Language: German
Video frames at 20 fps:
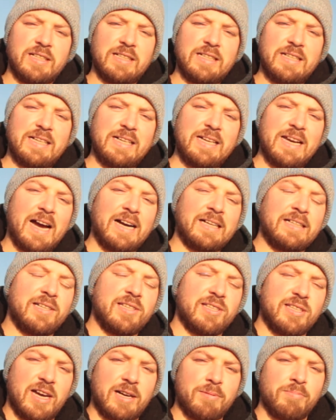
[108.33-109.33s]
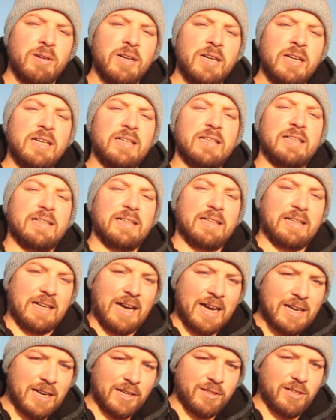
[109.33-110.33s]
langsam
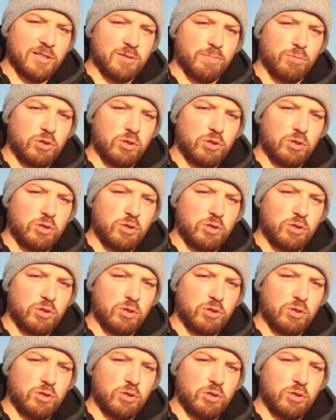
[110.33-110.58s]
Rall an das